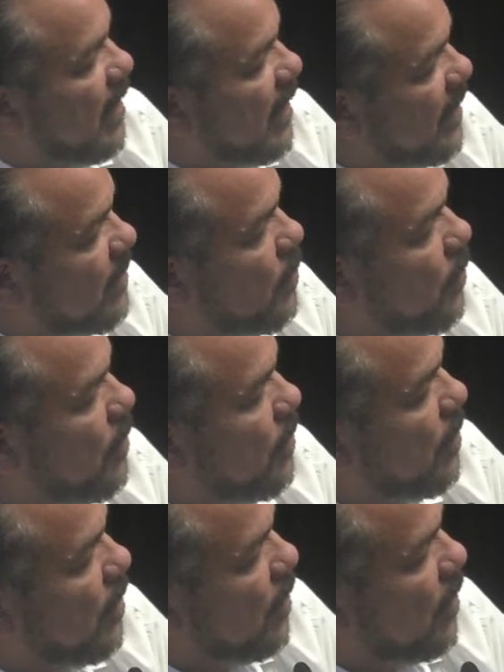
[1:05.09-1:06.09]
Esto
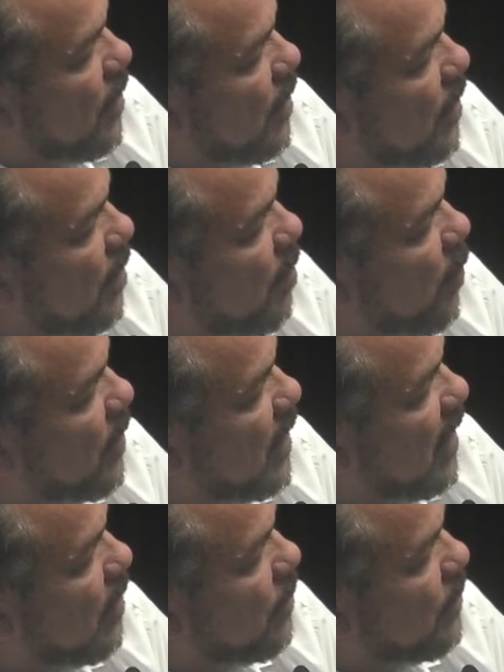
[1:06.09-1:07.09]
porque
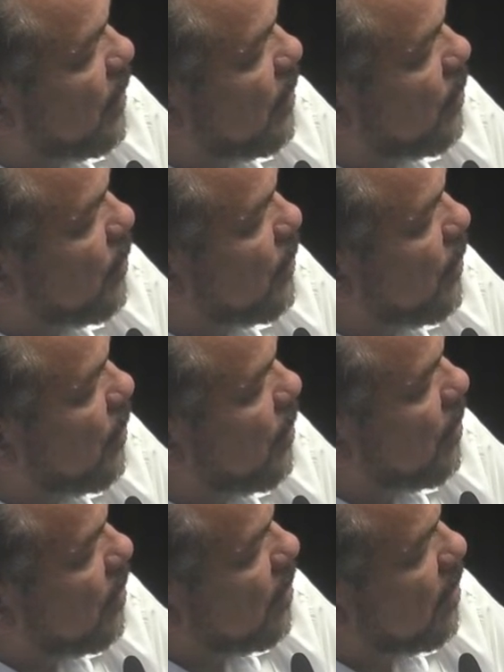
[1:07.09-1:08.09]
la
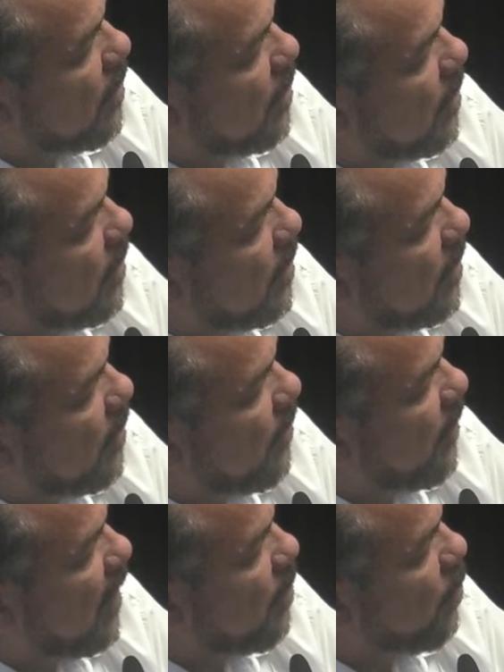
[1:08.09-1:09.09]
Constitución
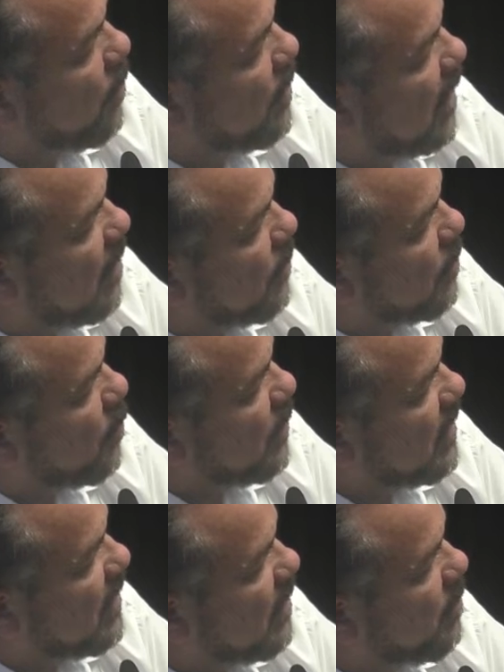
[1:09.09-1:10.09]
faculta a los
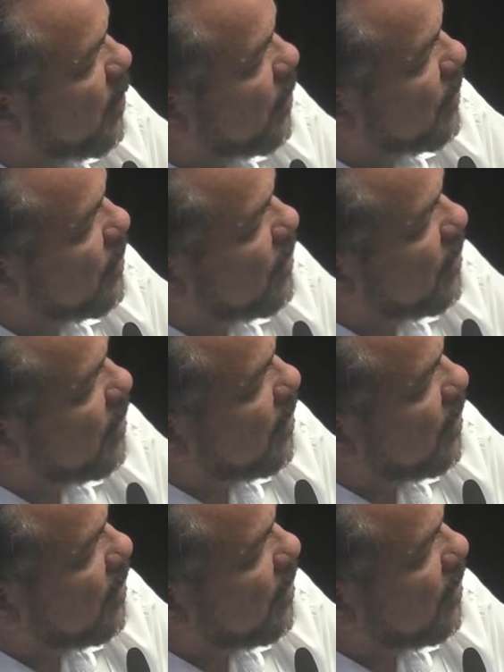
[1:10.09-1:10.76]
municipios